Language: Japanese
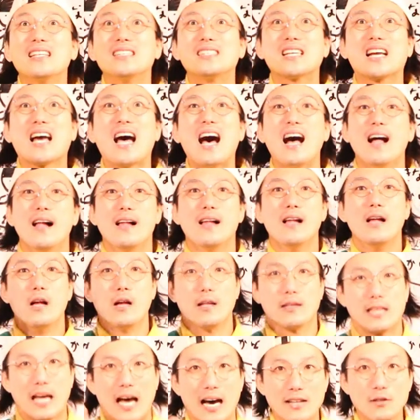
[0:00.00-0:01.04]
日が
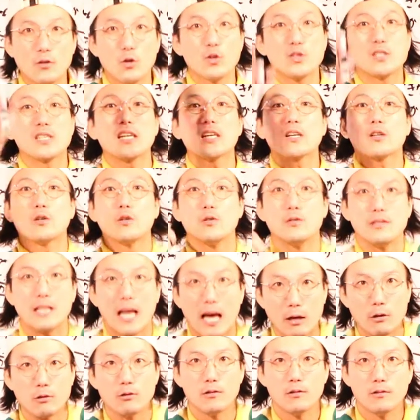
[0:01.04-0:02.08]
楽しく
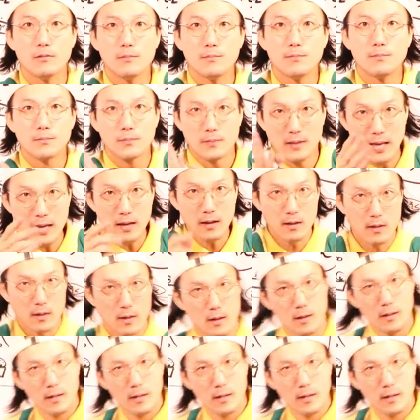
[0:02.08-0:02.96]
なる。ね。